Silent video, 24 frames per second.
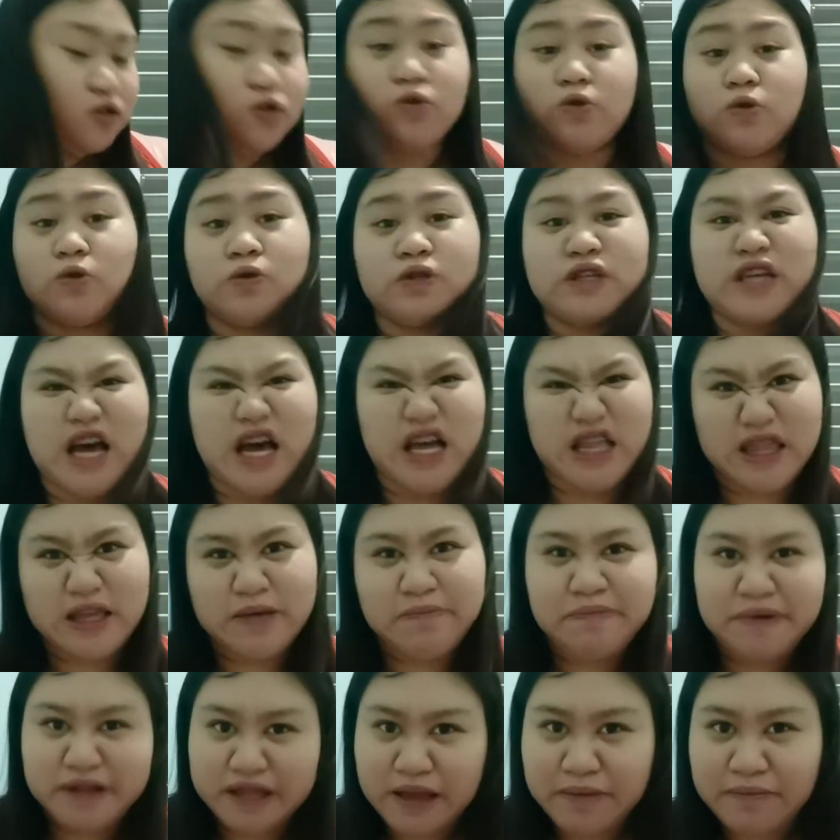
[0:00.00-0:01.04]
So yeah,
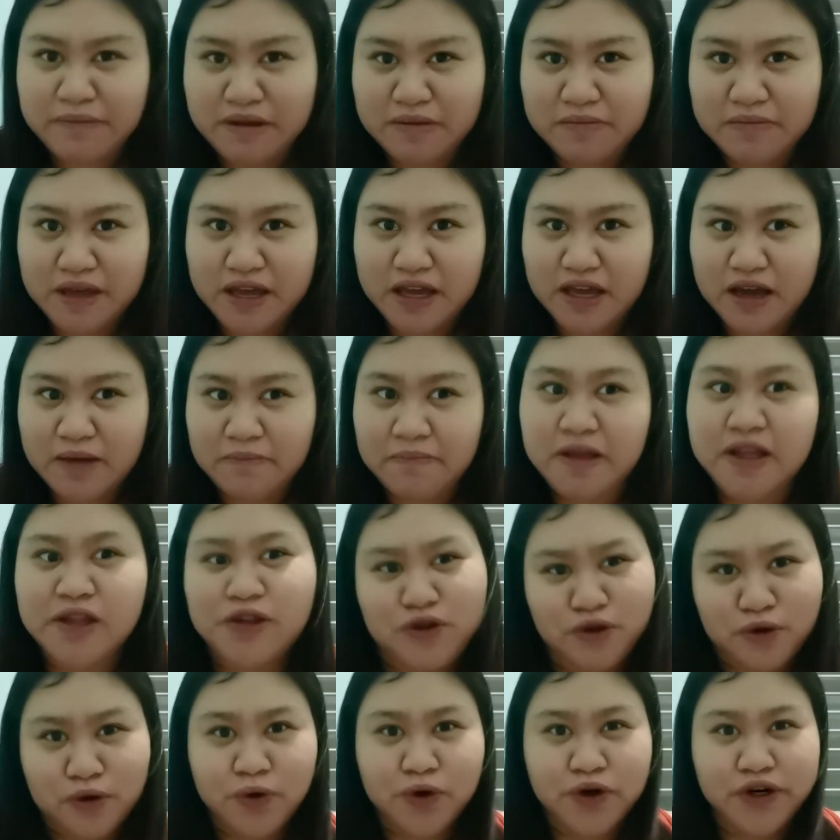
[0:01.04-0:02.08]
hindi pa namin
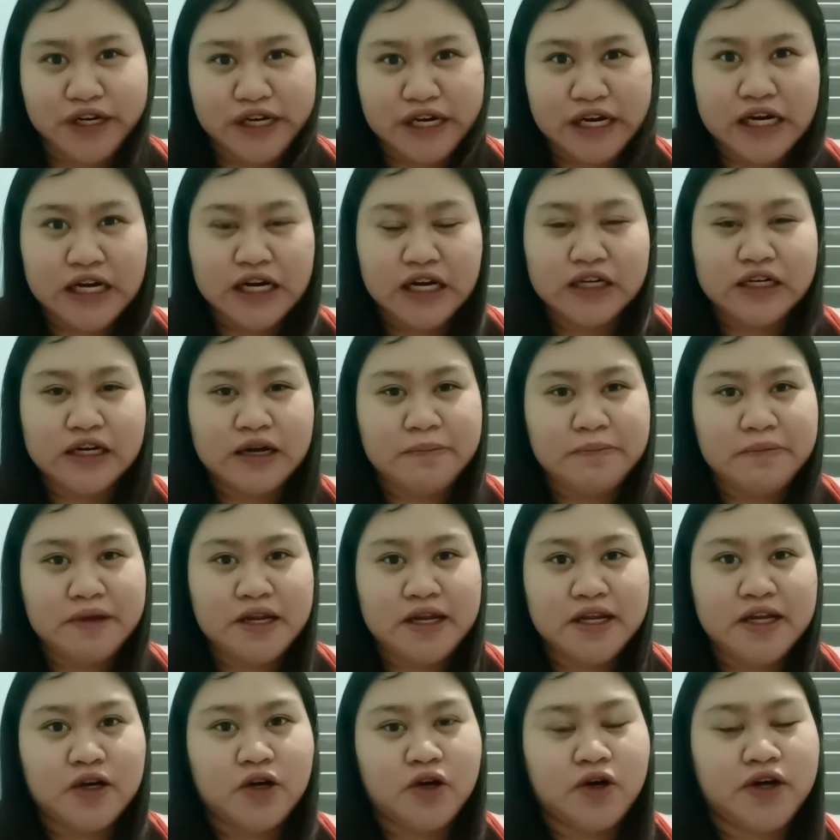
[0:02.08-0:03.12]
maikabit yung curtain ng
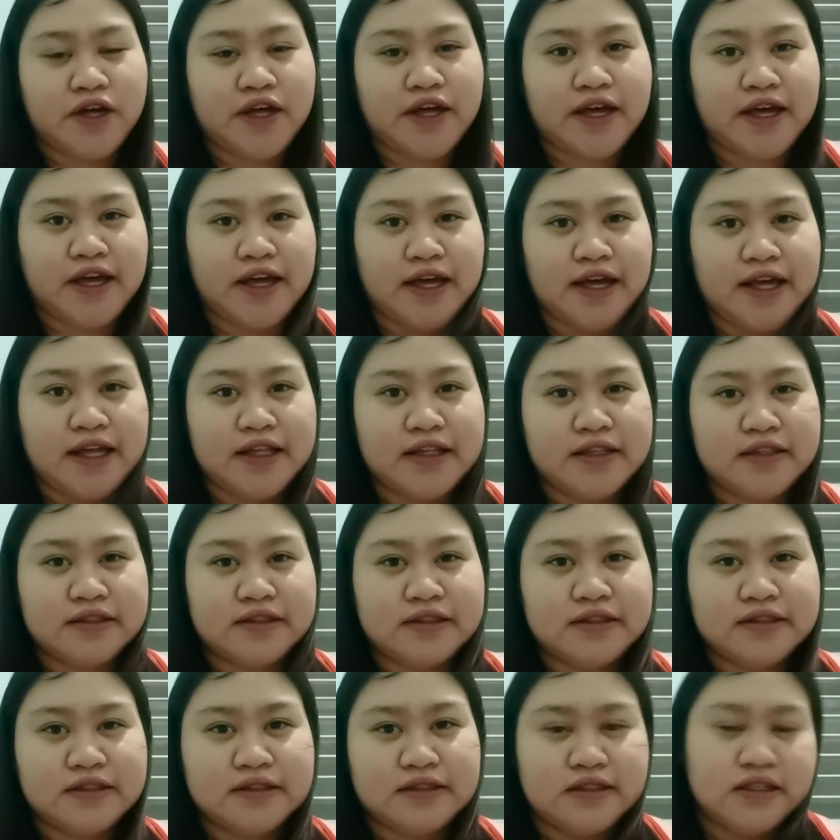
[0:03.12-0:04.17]
nabili ko and
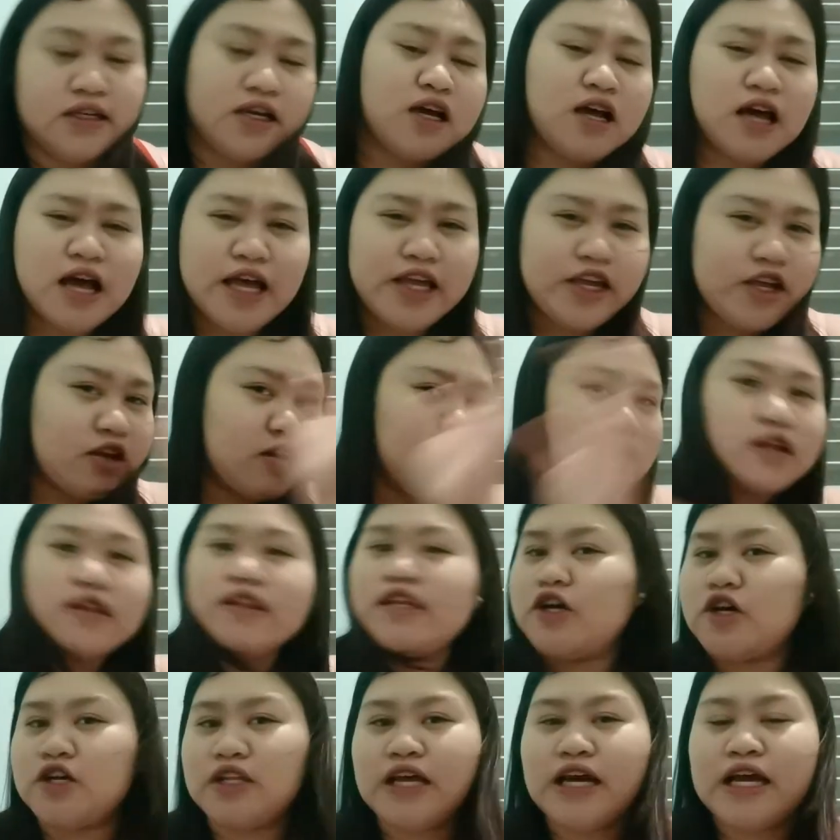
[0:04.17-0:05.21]
natin.
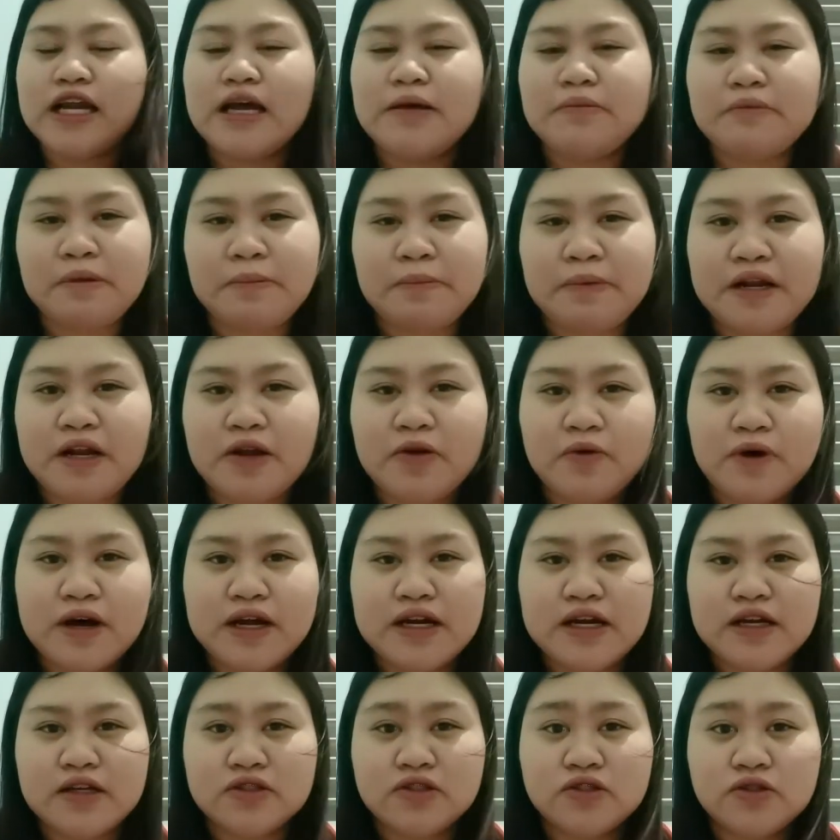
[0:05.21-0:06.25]
Hindi ko na kailangan
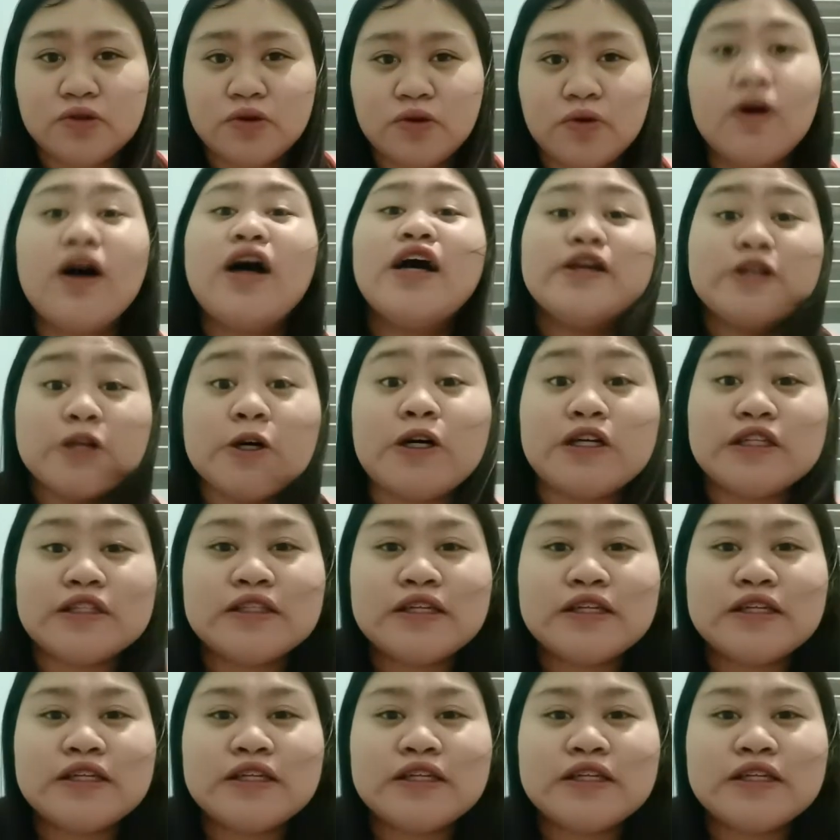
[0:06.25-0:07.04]
magpaliwanag. So, ayun,